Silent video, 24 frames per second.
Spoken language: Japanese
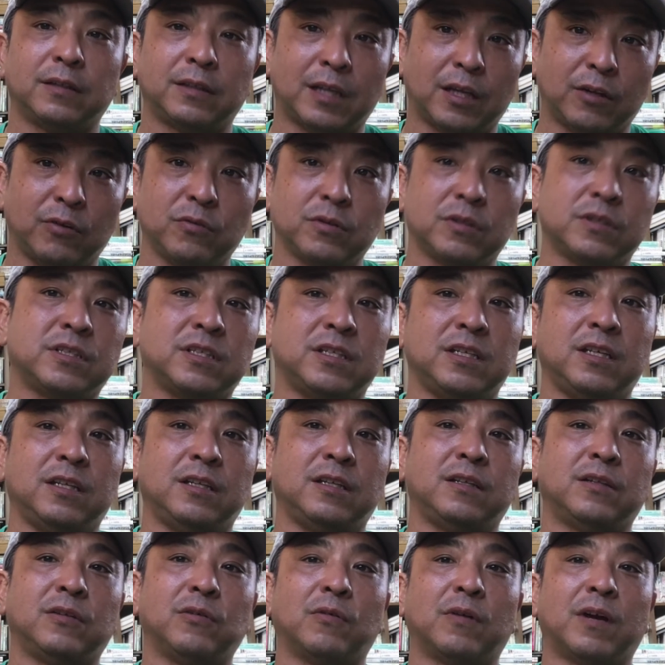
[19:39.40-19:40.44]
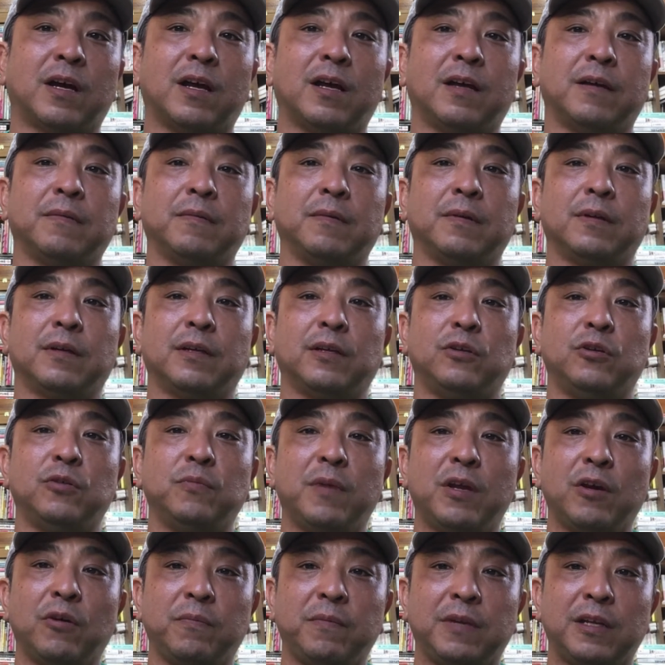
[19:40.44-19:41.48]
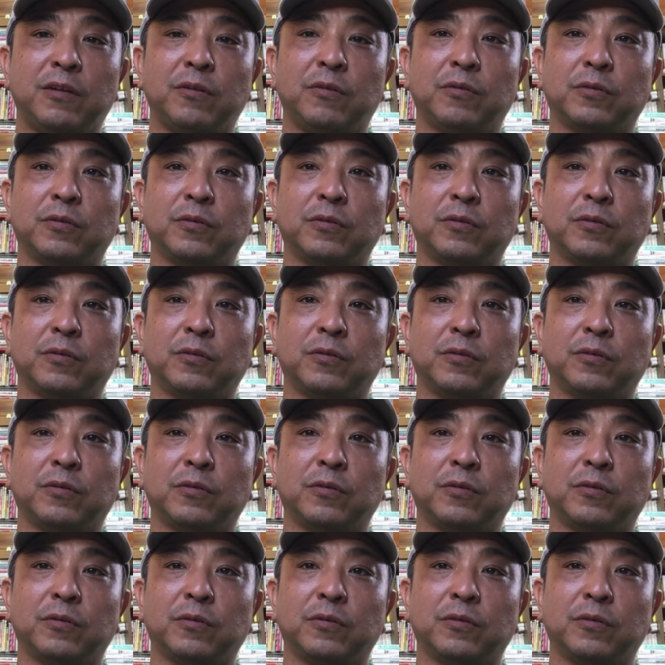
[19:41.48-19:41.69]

楽しいとか夢を見る